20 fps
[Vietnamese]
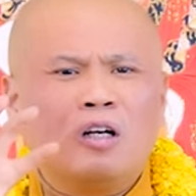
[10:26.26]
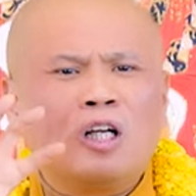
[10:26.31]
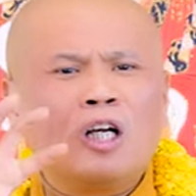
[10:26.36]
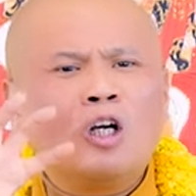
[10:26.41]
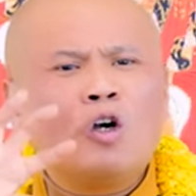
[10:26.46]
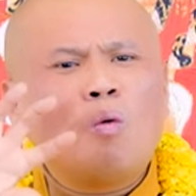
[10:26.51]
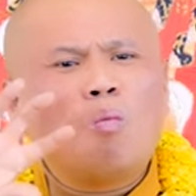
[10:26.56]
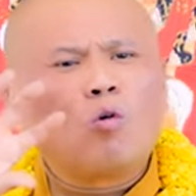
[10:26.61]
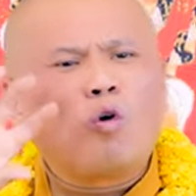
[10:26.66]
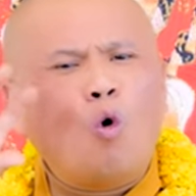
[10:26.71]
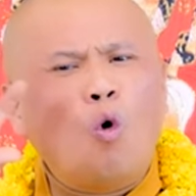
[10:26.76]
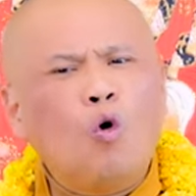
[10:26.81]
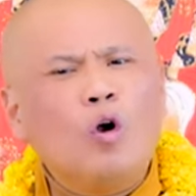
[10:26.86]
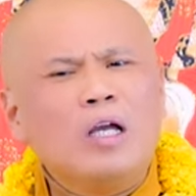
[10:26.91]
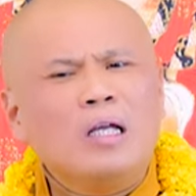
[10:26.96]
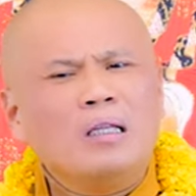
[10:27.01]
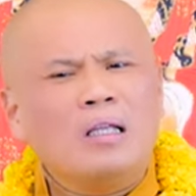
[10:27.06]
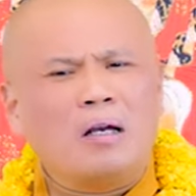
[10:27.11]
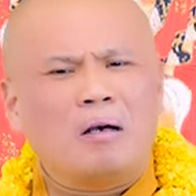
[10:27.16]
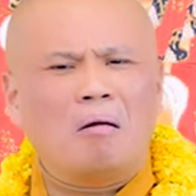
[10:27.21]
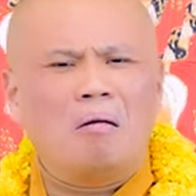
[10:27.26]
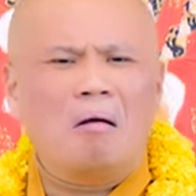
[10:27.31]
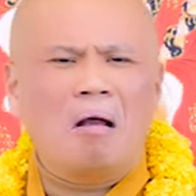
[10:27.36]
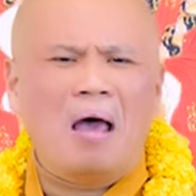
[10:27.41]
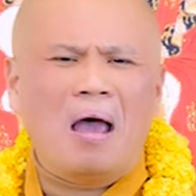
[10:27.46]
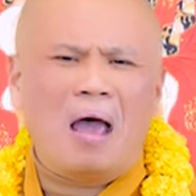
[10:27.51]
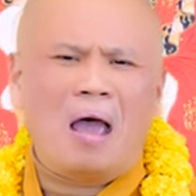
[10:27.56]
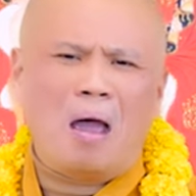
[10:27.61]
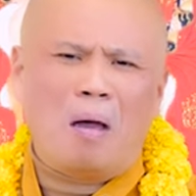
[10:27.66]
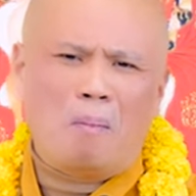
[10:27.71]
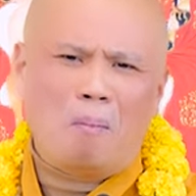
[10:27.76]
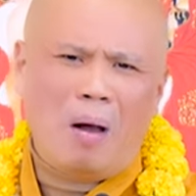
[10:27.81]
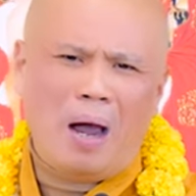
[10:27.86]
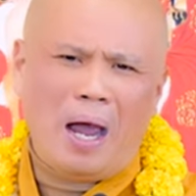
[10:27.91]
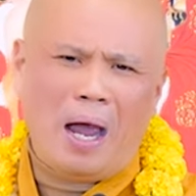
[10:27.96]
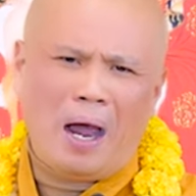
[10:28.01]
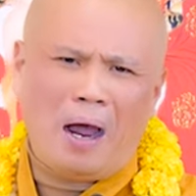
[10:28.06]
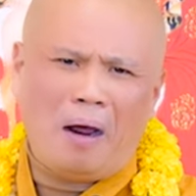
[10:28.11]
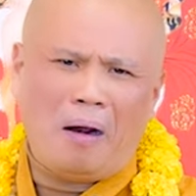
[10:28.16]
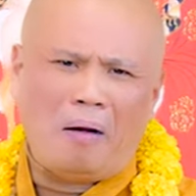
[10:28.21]
cái khúc cuối thì nó lề
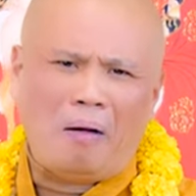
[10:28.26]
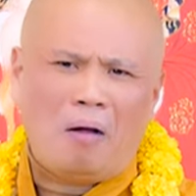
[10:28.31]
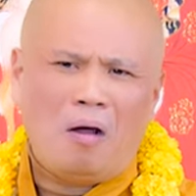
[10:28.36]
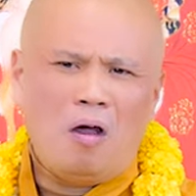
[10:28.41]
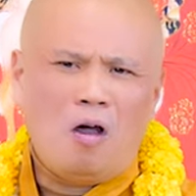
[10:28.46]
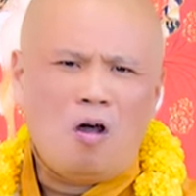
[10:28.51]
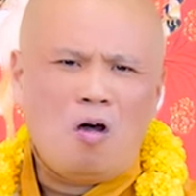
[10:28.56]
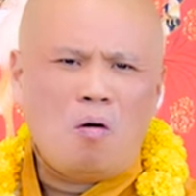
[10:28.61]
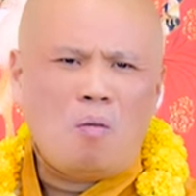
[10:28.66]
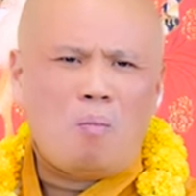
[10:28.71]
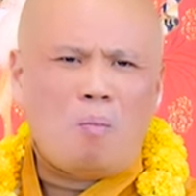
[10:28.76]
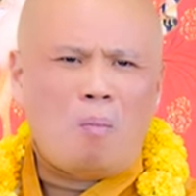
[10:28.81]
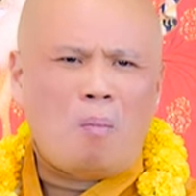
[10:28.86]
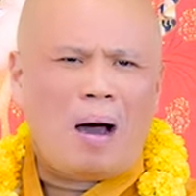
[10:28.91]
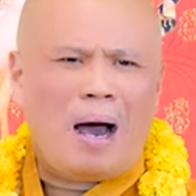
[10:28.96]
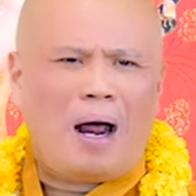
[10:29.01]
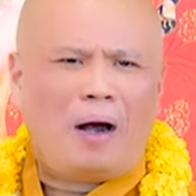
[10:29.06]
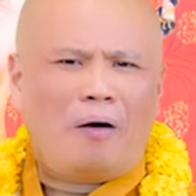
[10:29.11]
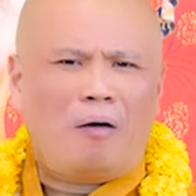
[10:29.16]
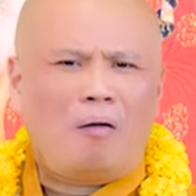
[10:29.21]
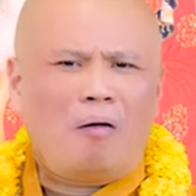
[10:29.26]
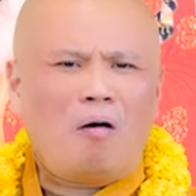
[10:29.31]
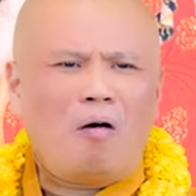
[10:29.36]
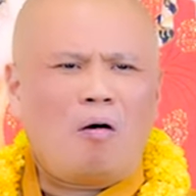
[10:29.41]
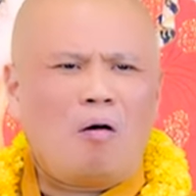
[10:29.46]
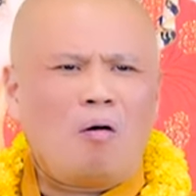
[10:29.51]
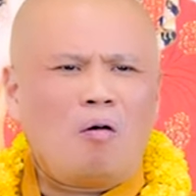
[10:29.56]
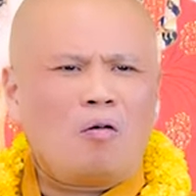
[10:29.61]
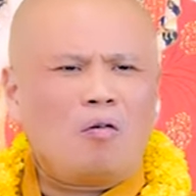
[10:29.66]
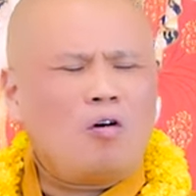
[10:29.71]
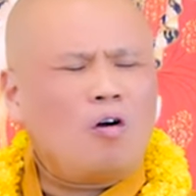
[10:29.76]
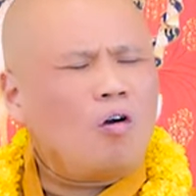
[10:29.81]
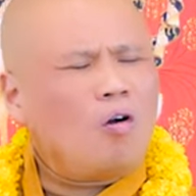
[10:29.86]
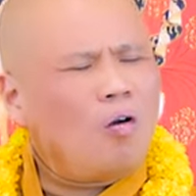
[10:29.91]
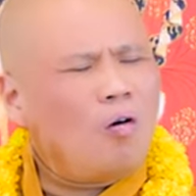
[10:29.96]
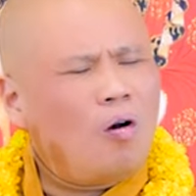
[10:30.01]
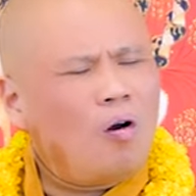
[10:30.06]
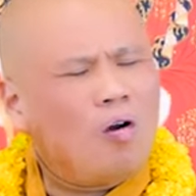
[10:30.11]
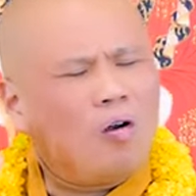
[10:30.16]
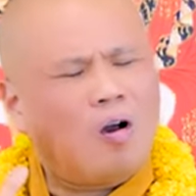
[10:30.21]
mề, mà nó Nó,
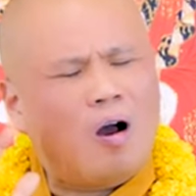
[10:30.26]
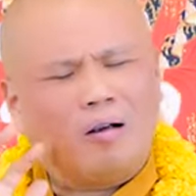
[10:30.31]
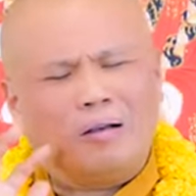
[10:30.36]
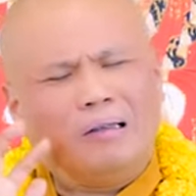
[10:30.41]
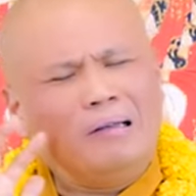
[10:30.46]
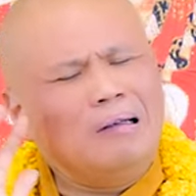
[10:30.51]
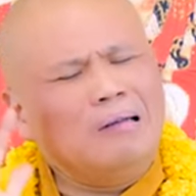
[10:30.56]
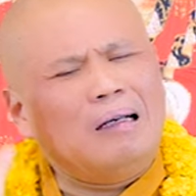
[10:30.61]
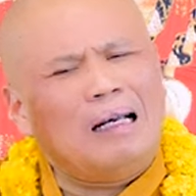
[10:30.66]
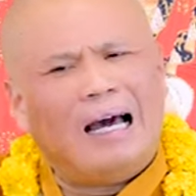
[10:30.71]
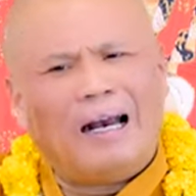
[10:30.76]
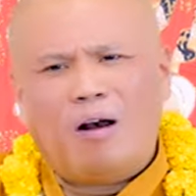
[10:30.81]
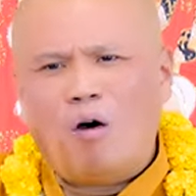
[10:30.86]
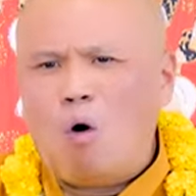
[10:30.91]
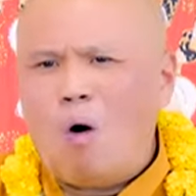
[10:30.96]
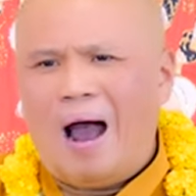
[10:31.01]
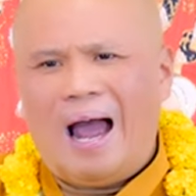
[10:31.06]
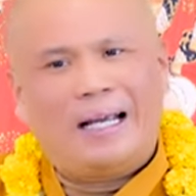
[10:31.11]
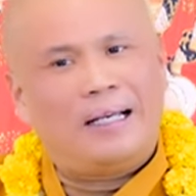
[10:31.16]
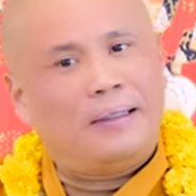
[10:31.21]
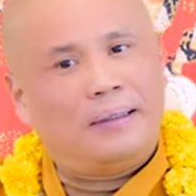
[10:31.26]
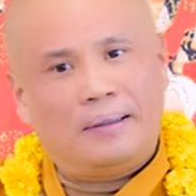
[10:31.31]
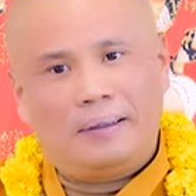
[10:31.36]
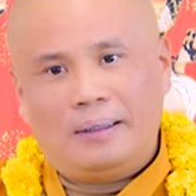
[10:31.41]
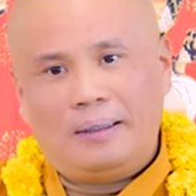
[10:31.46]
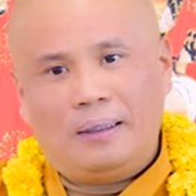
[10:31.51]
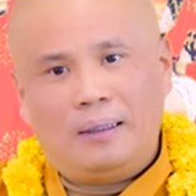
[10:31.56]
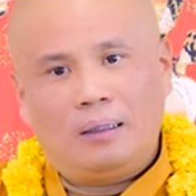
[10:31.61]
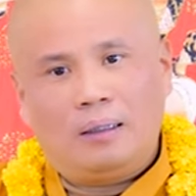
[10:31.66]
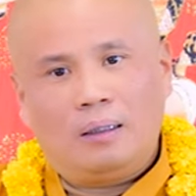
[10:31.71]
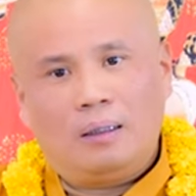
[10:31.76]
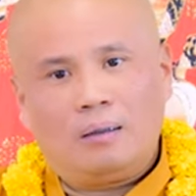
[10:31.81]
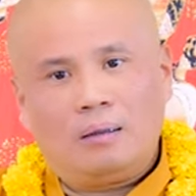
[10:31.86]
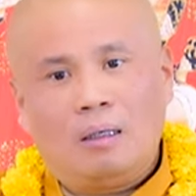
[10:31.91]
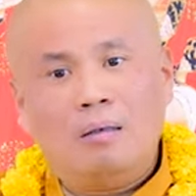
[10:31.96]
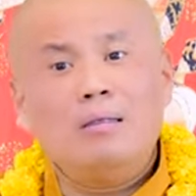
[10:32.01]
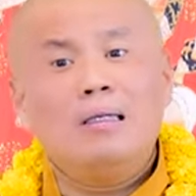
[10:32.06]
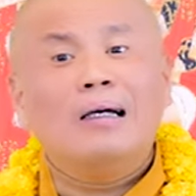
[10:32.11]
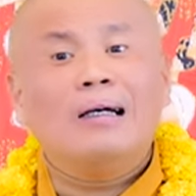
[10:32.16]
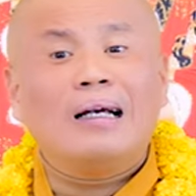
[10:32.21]
nó gần như là nó oải người.
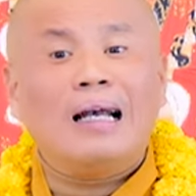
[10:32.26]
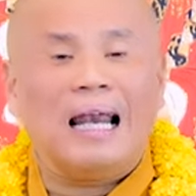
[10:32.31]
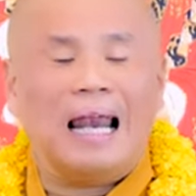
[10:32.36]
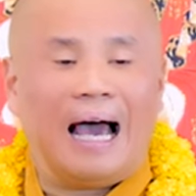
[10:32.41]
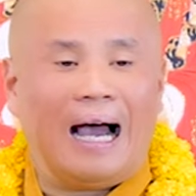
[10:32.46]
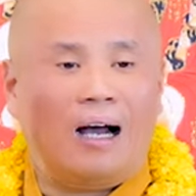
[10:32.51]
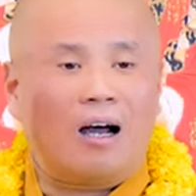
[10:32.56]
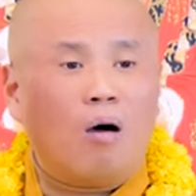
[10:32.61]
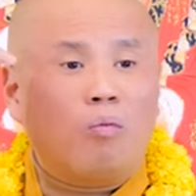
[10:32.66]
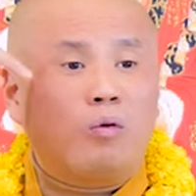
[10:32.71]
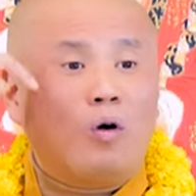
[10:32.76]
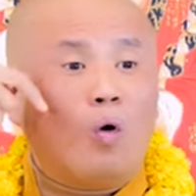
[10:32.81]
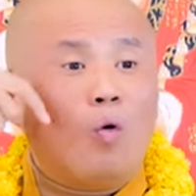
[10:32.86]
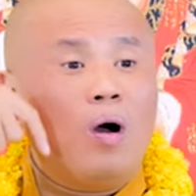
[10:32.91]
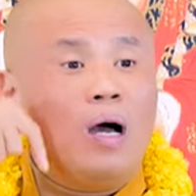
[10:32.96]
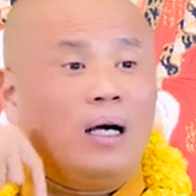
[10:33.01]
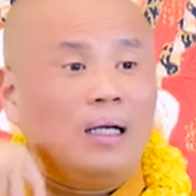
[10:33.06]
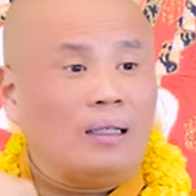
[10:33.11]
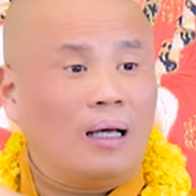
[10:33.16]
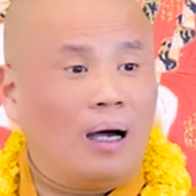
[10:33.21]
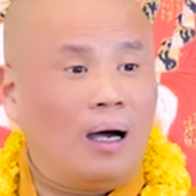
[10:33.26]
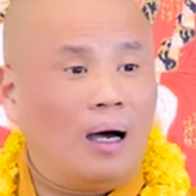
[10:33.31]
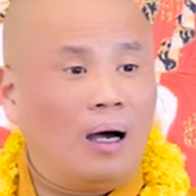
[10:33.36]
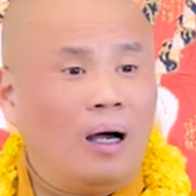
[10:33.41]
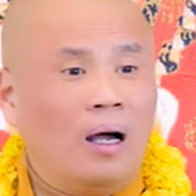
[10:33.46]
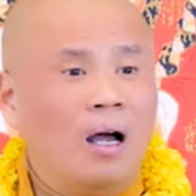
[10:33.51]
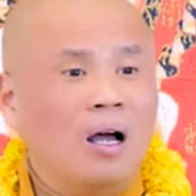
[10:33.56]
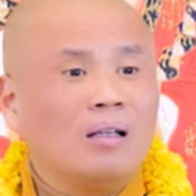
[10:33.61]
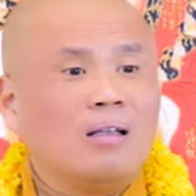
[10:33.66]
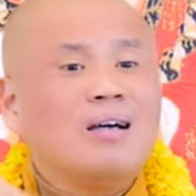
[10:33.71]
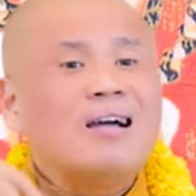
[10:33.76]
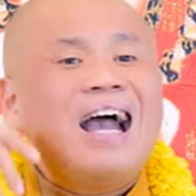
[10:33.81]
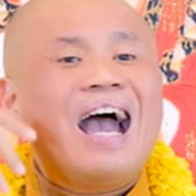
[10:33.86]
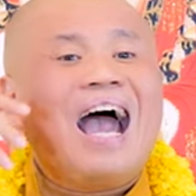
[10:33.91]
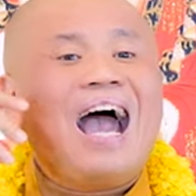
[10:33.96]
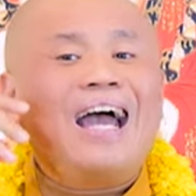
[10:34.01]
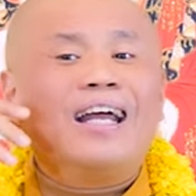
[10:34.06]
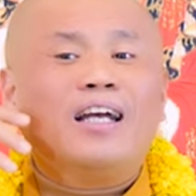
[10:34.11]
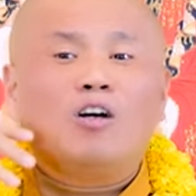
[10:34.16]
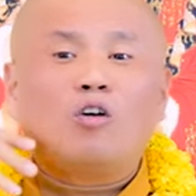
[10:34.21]
Thứ nhất là không đủ hơi thở, thứ
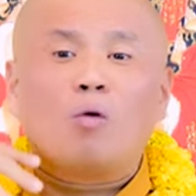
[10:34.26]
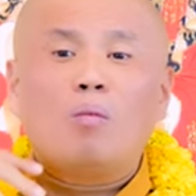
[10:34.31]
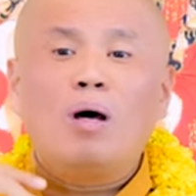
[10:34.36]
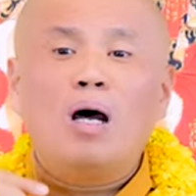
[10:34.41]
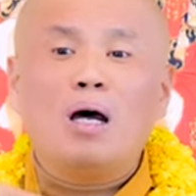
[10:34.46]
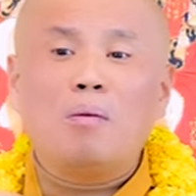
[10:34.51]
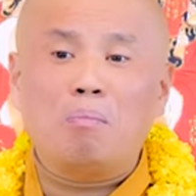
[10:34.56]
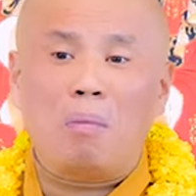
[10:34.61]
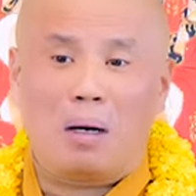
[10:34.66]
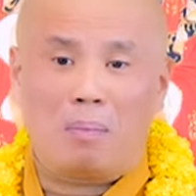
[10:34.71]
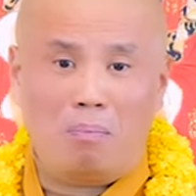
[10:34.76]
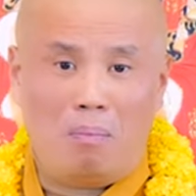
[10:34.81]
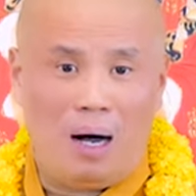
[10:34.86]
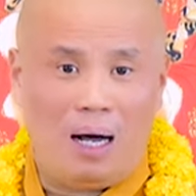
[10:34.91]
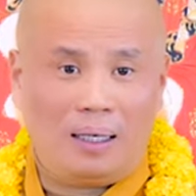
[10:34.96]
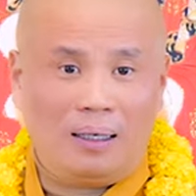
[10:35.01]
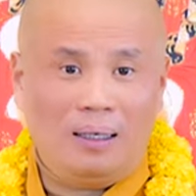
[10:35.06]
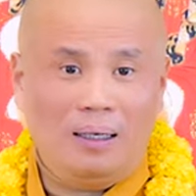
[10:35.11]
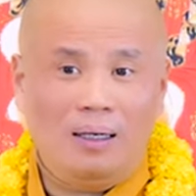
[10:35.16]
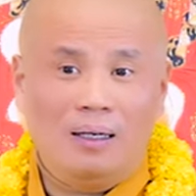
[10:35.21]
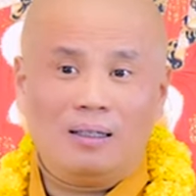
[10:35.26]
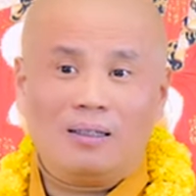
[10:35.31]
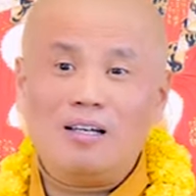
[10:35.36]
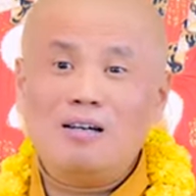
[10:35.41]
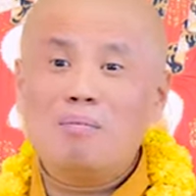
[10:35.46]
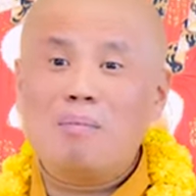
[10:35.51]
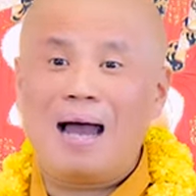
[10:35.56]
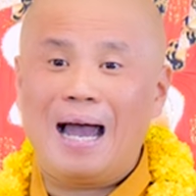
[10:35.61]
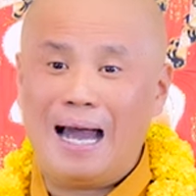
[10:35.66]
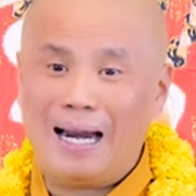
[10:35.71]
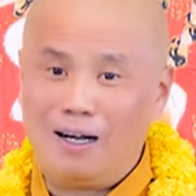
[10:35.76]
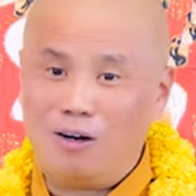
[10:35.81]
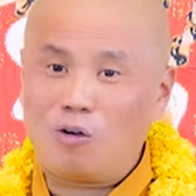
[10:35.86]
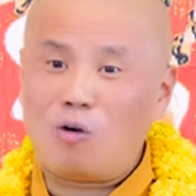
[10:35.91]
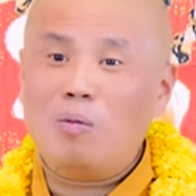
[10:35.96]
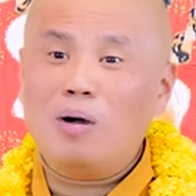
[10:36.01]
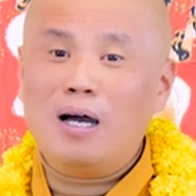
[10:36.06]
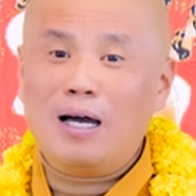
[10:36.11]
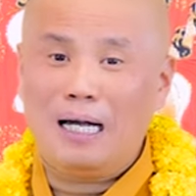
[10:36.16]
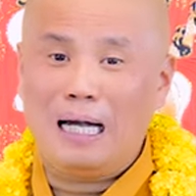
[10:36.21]
hai nó cũng hơi mệt mệt, thứ ba nó
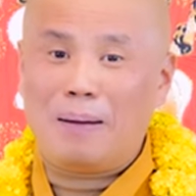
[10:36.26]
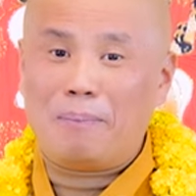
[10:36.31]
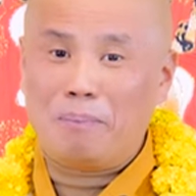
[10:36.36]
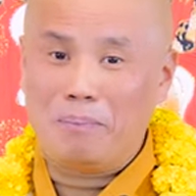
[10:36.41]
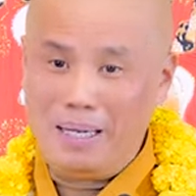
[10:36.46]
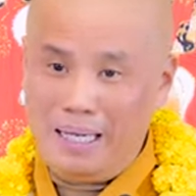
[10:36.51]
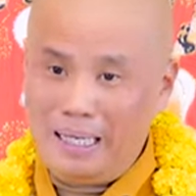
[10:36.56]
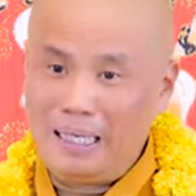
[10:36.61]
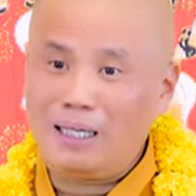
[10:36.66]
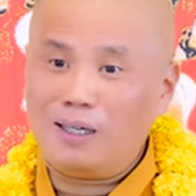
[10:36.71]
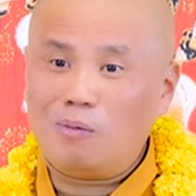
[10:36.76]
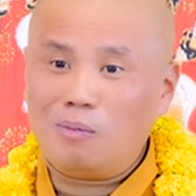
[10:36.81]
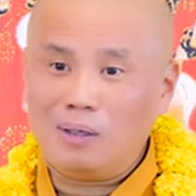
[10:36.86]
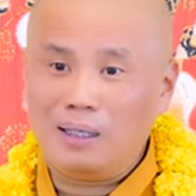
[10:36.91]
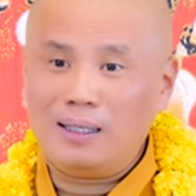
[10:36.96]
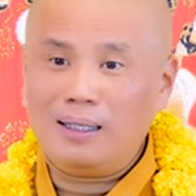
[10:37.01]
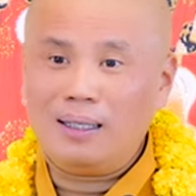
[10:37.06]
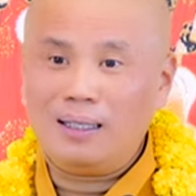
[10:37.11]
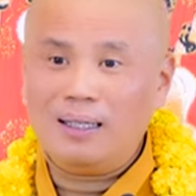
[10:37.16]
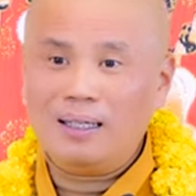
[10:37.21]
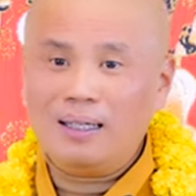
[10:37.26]
cũng hơi làm biếng một chút nữa.